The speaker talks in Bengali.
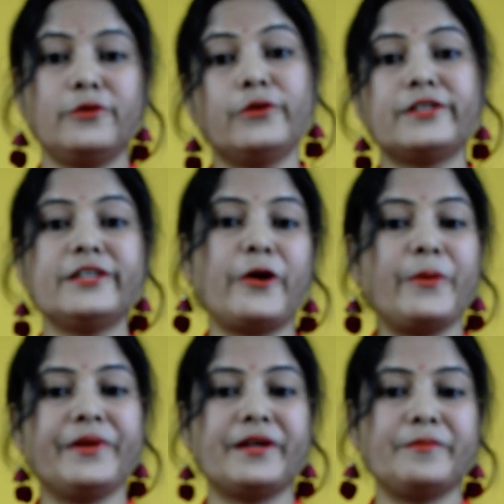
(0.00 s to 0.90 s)
ওটি
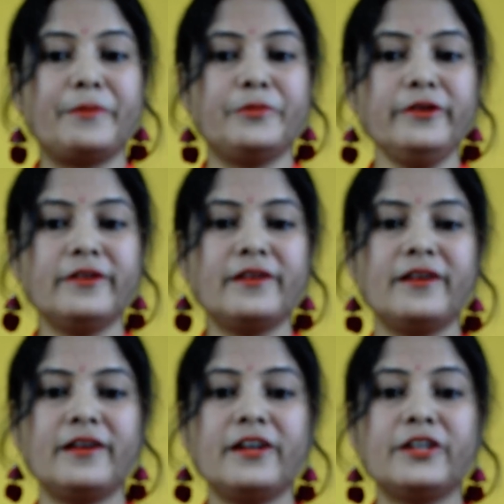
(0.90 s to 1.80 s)
হবে না বাপু
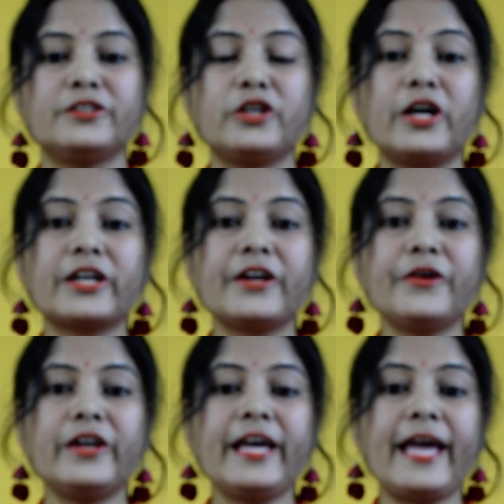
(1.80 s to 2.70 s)
দরকার
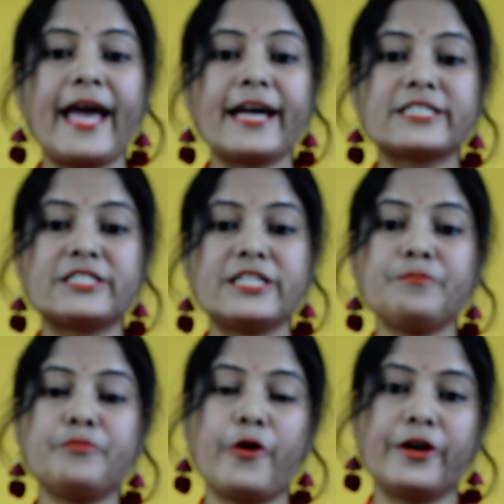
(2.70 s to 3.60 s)
হলে এক ট্রেন
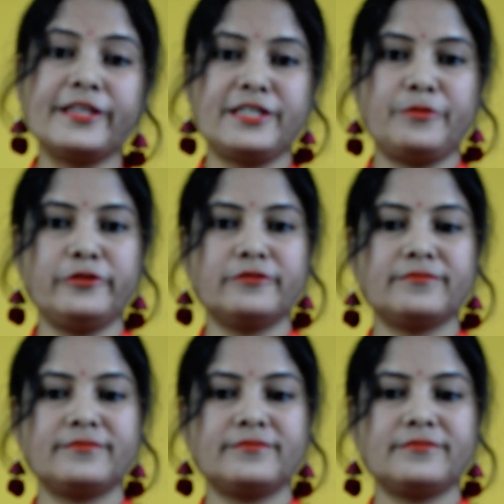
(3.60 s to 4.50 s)
পরে যাব
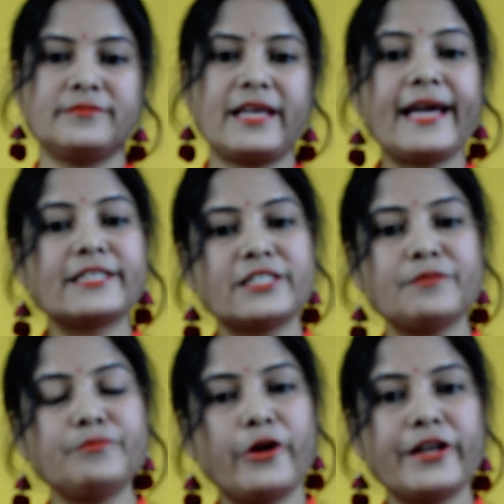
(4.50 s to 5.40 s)
এক
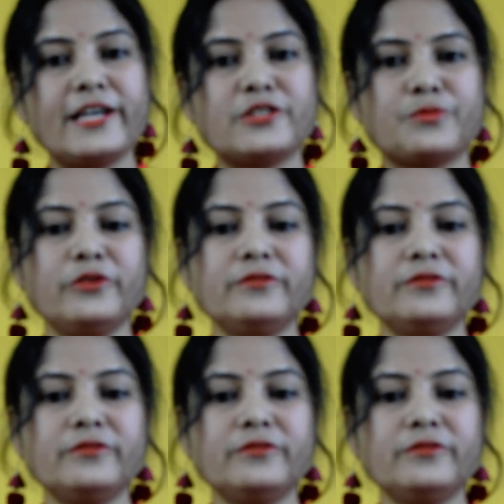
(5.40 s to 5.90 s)
ট্রেন পরে আসব